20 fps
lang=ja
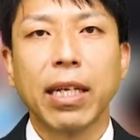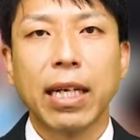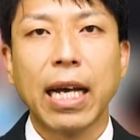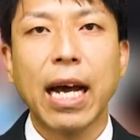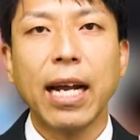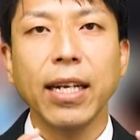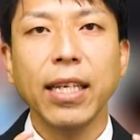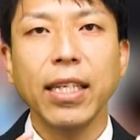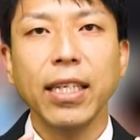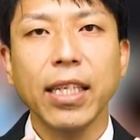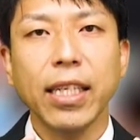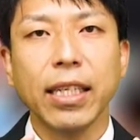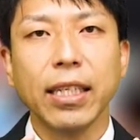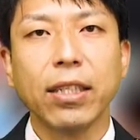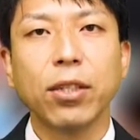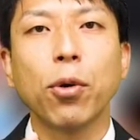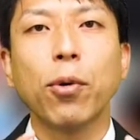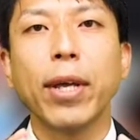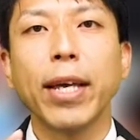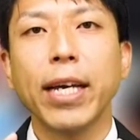仮に
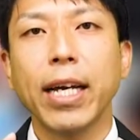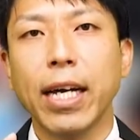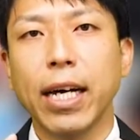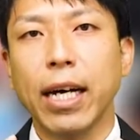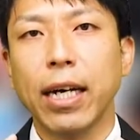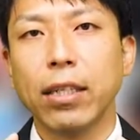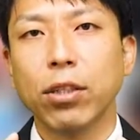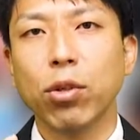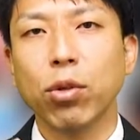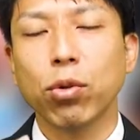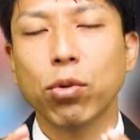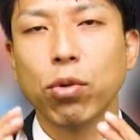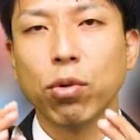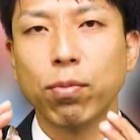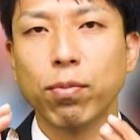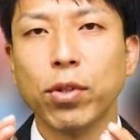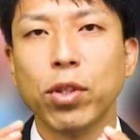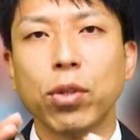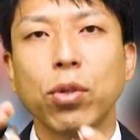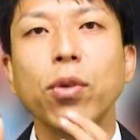それがちょっ
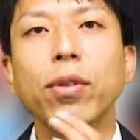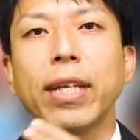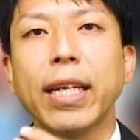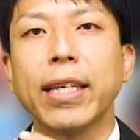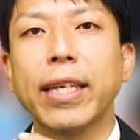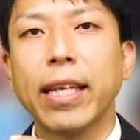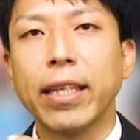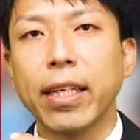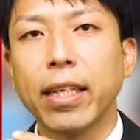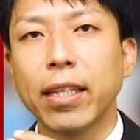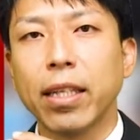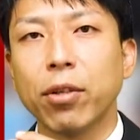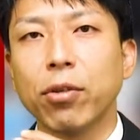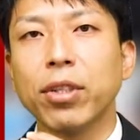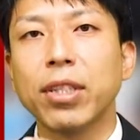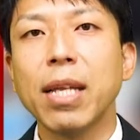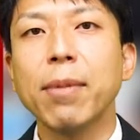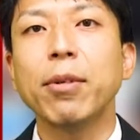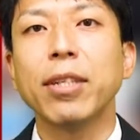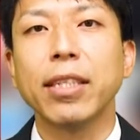とぶっ飛んだ意見だったと
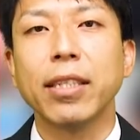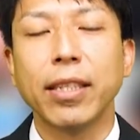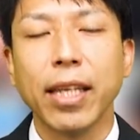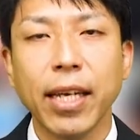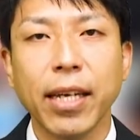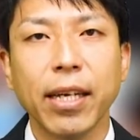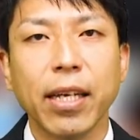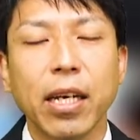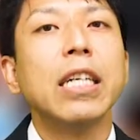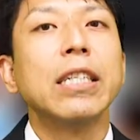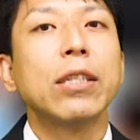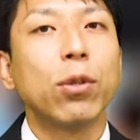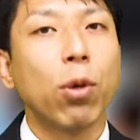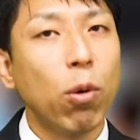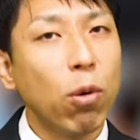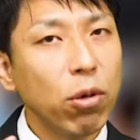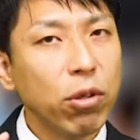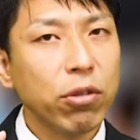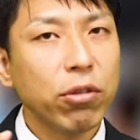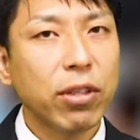してもですね、
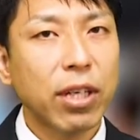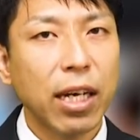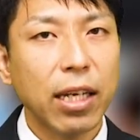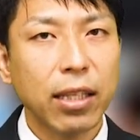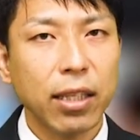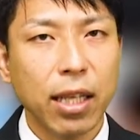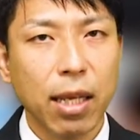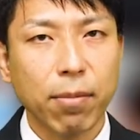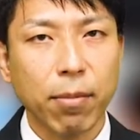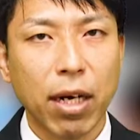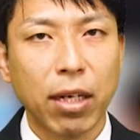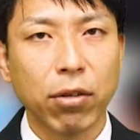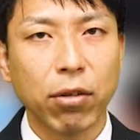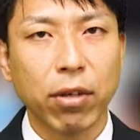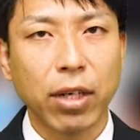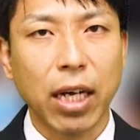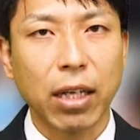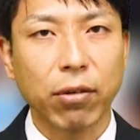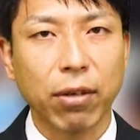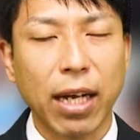そういう観点もある
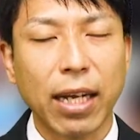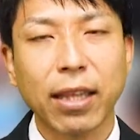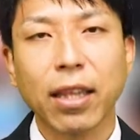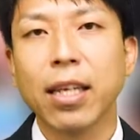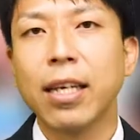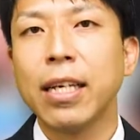のかとか、